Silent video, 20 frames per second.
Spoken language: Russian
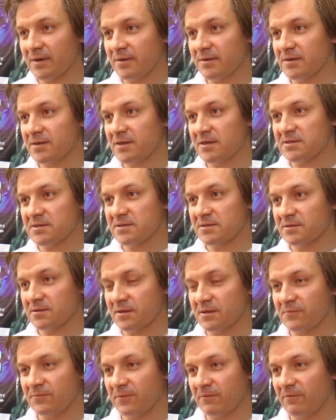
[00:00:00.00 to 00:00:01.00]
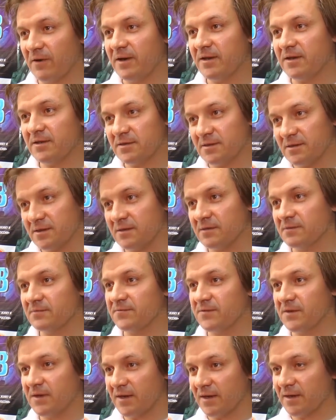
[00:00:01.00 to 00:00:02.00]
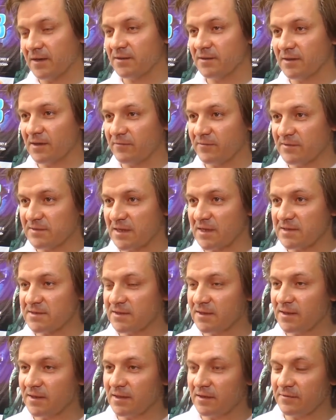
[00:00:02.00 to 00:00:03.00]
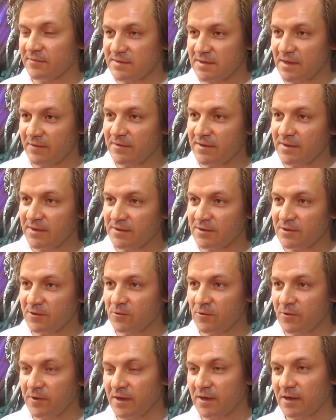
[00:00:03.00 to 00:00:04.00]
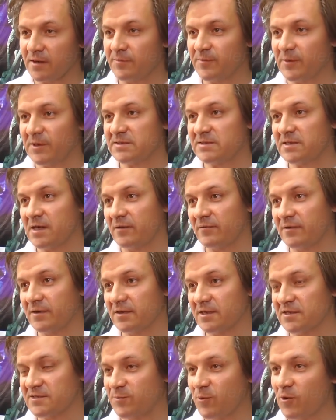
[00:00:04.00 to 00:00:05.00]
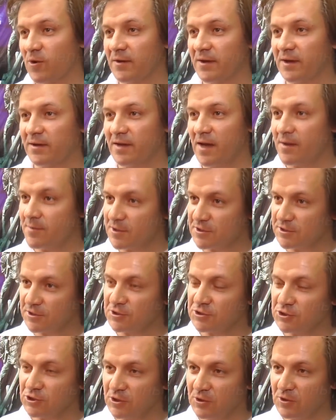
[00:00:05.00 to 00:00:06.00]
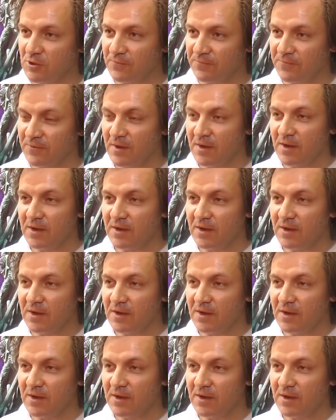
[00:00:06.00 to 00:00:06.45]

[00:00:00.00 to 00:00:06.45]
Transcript: А, есть а, фавориты в тех или иных возрастных или весовых категориях. Представлена сборная набережных Челнов.